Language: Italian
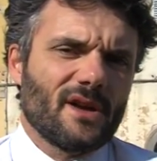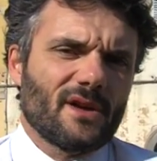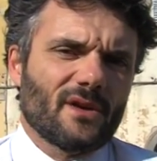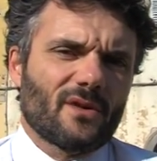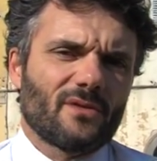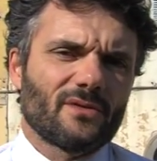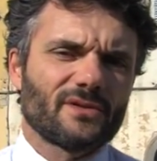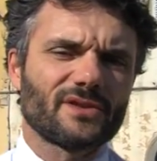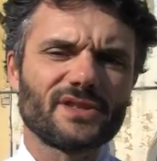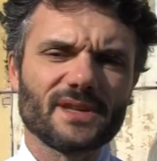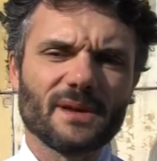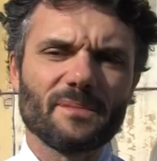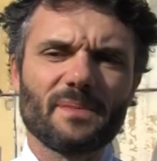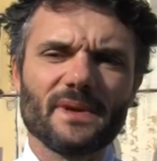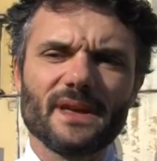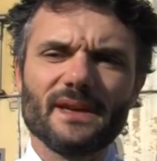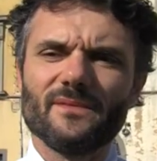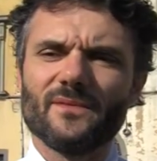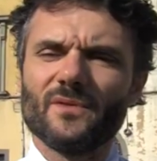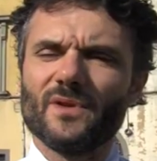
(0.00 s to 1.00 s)

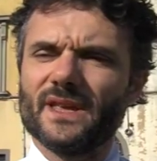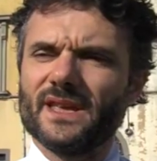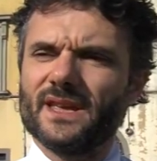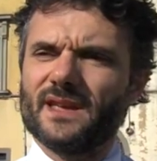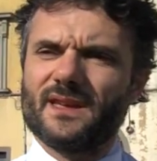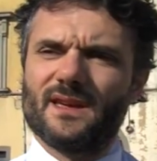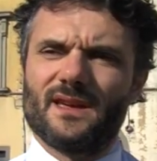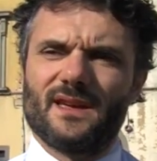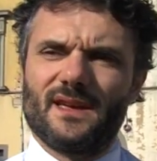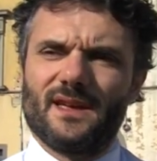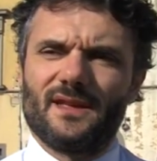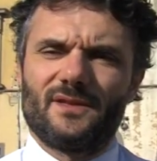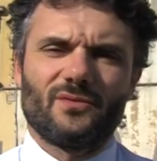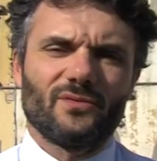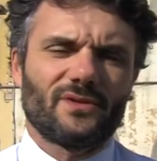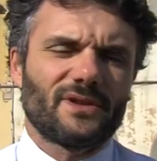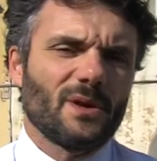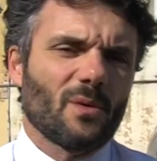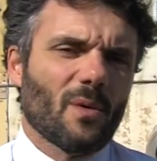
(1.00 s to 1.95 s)
consapevoli che tutti